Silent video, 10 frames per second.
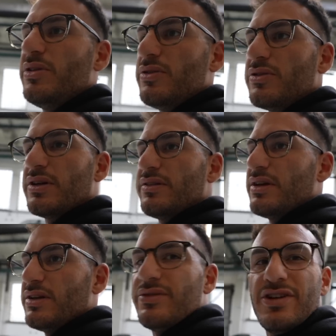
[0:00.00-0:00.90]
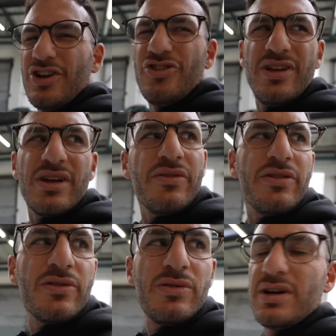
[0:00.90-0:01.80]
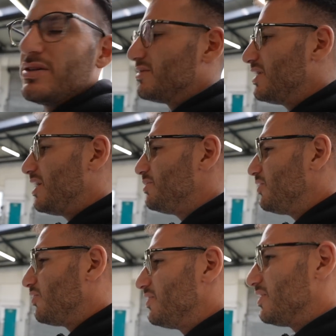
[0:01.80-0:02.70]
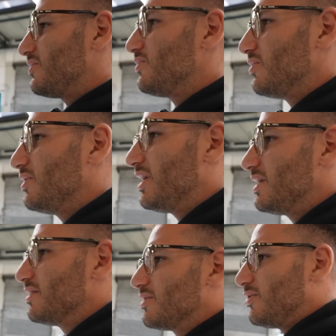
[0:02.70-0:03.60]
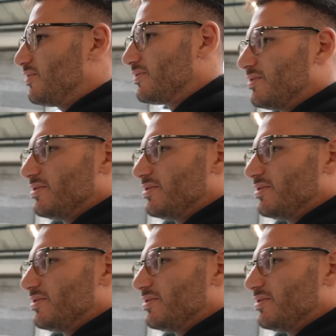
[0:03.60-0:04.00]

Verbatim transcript: bin ich euch ganz ehrlich, weil der steht einfach zu lange. Da habe ich auch wieder zu teuer angekauft